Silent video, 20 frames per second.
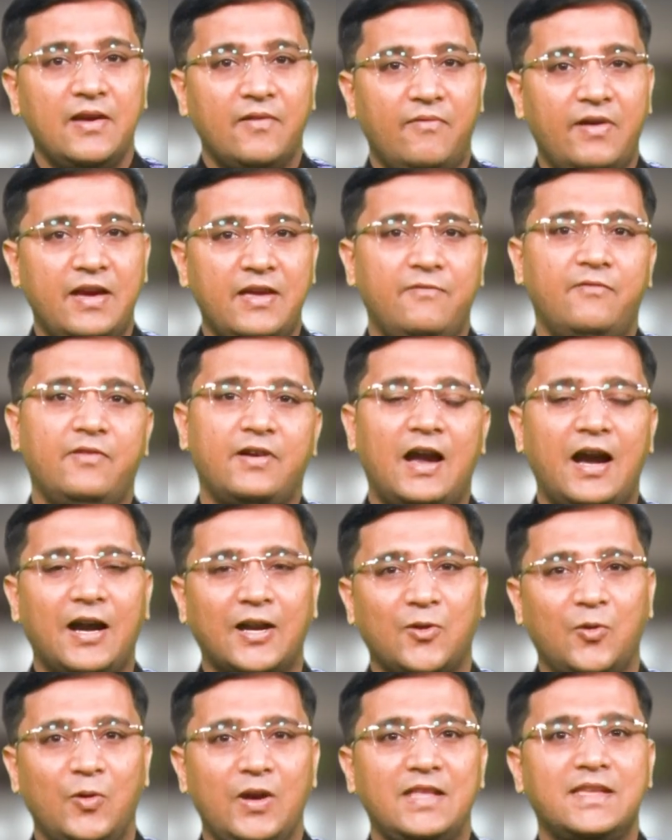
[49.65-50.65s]
वहीं विराट
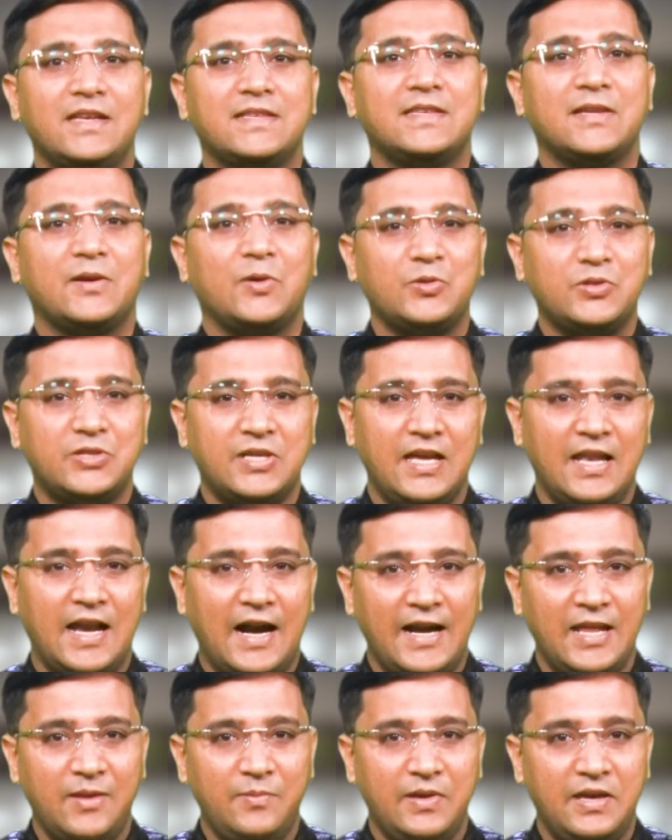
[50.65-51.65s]
कोहली जैसे कुछ
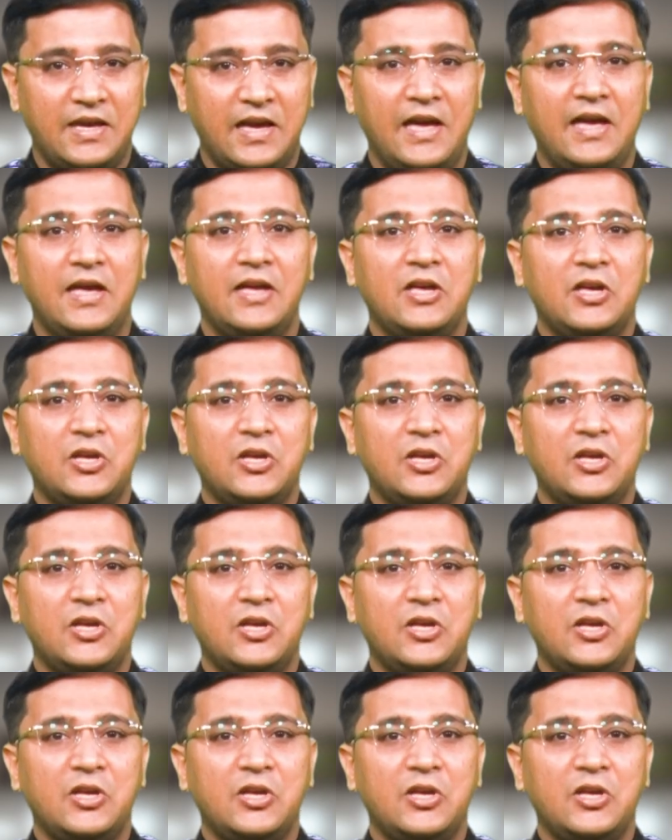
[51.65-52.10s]
खिलाड़ी भी हैं